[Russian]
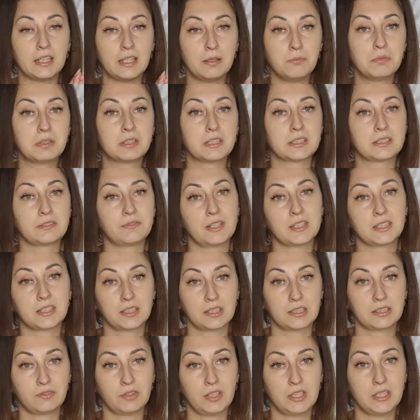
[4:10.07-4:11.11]
именно
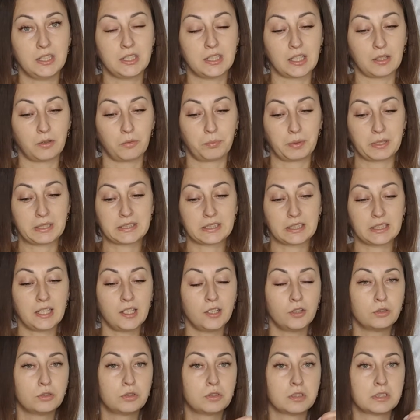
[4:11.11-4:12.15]
связанных с родителями.
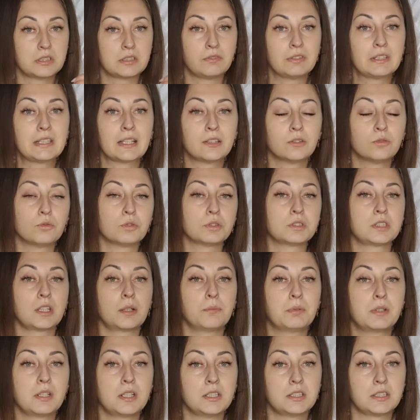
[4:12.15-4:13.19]
Присылают цветоносы
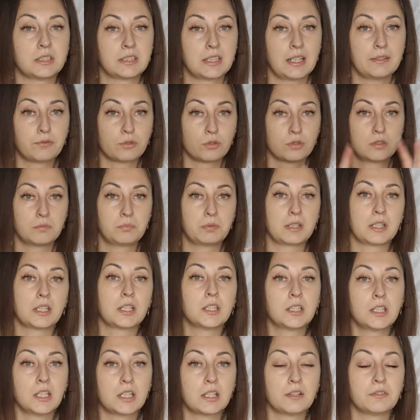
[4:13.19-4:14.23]
обгрызен, да, вроде бы
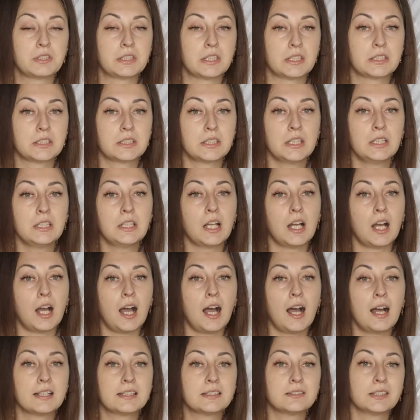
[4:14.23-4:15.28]
орхидейка вся целая,
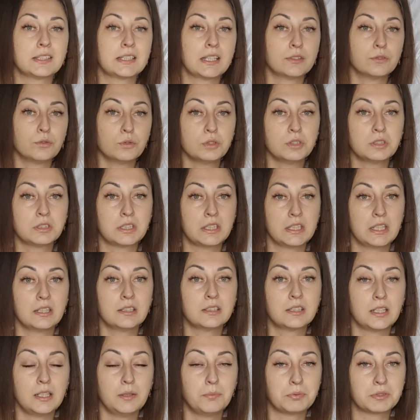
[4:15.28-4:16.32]
а цветонос
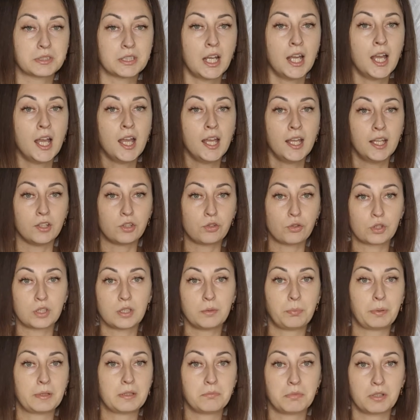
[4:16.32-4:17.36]
съел трипс. И человек
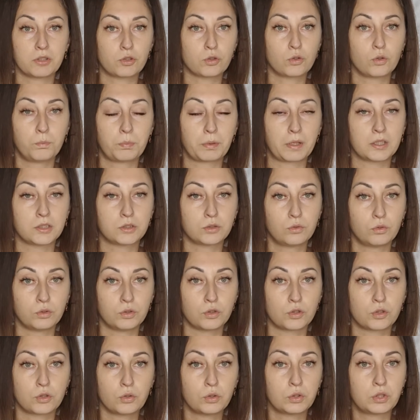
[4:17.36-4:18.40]
не понимает, что
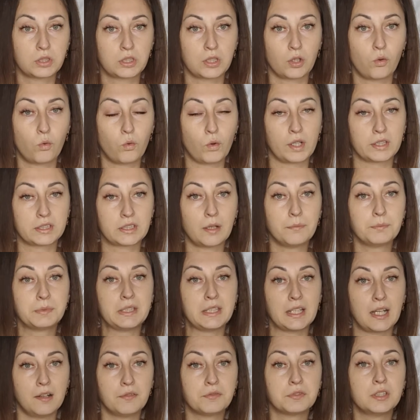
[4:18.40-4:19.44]
происходит, что это такое, а там
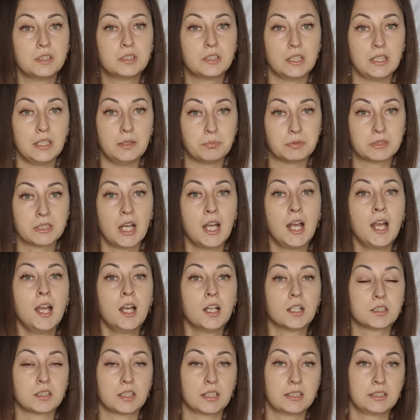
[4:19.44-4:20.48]
явный трипс.
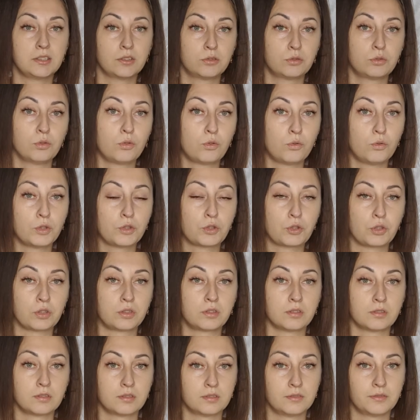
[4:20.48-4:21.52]
Кстати, кто
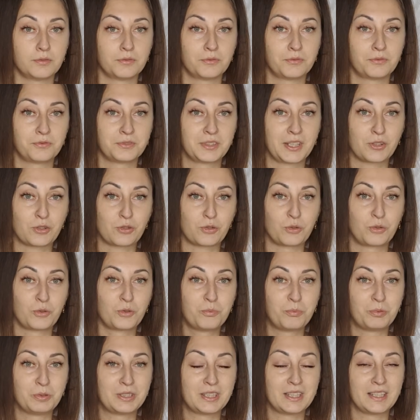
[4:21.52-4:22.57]
хочет э, в нашу
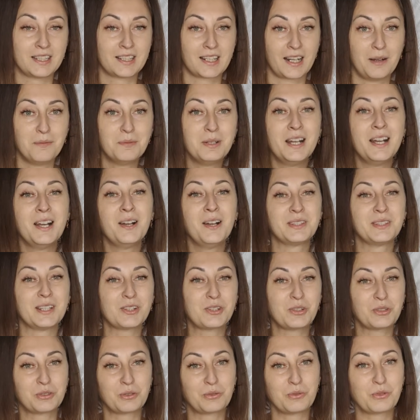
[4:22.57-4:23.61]
группу Telegram, в
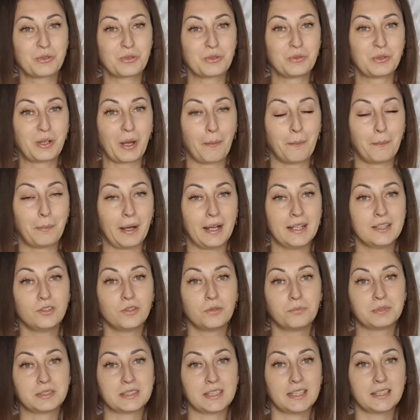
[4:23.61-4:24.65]
нашу дружную
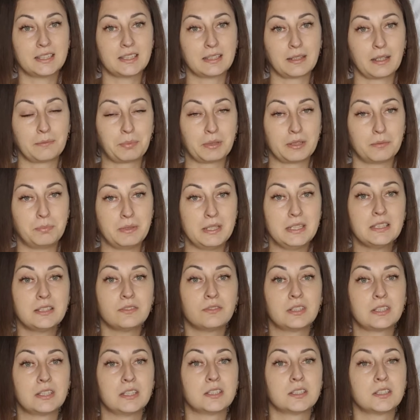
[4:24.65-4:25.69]
компанию, обязательно
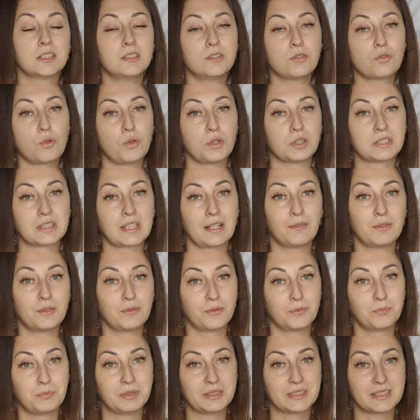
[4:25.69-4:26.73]
подписывайтесь, ссылочку оставлю
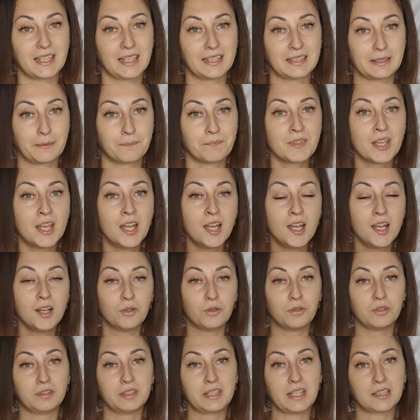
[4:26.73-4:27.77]
в описании.
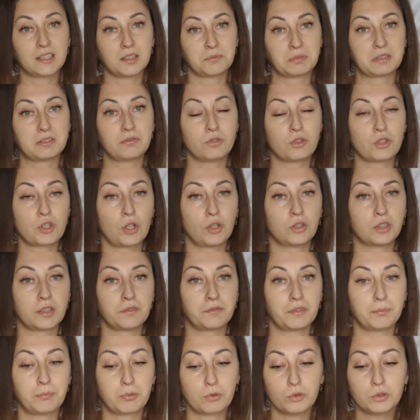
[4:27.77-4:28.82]
Э, я там отвечаю
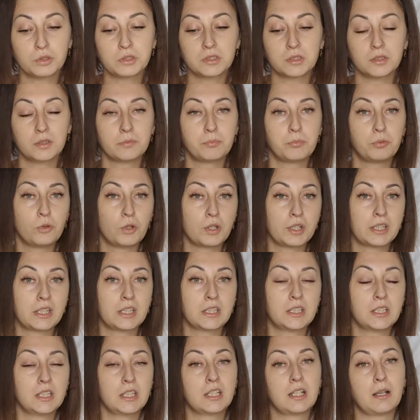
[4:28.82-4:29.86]
на вопросы по
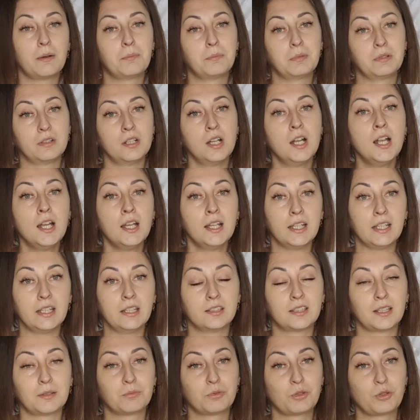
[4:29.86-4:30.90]
орхидейкам,
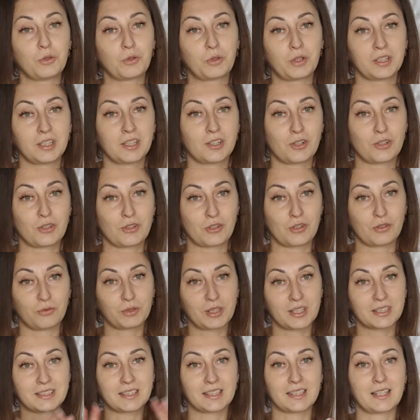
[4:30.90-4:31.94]
и там еще, конечно же, у
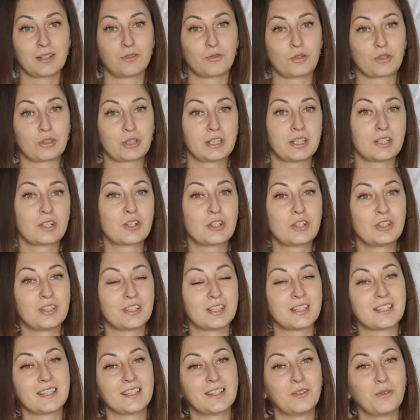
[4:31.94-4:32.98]
нас такая уже
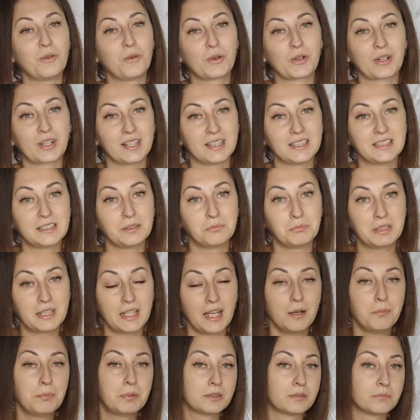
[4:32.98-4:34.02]
сложилась
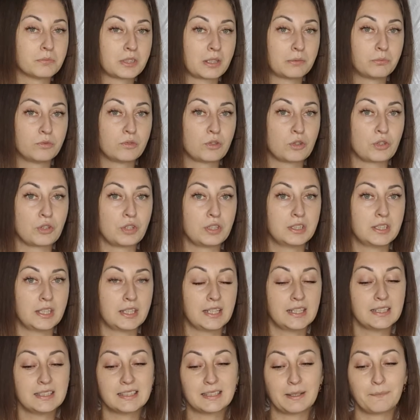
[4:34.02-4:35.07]
орхосемья, поэтому там очень
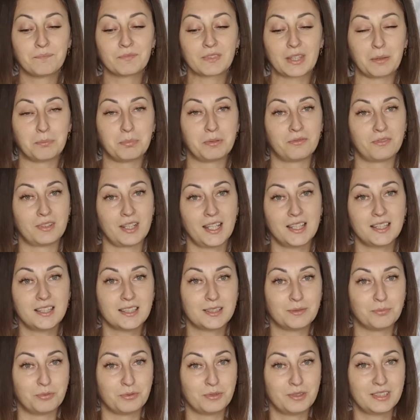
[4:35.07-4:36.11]
интересно.
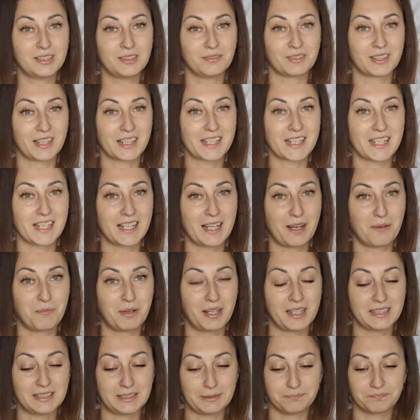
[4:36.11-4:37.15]
Добавляйтесь, будете в нашей
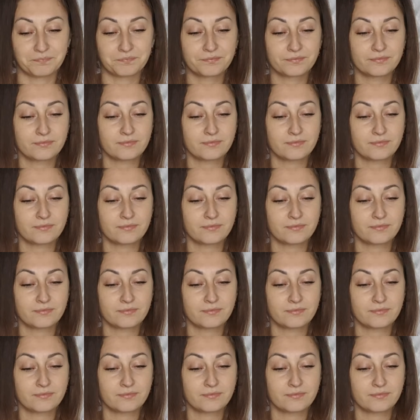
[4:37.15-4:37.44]
команде.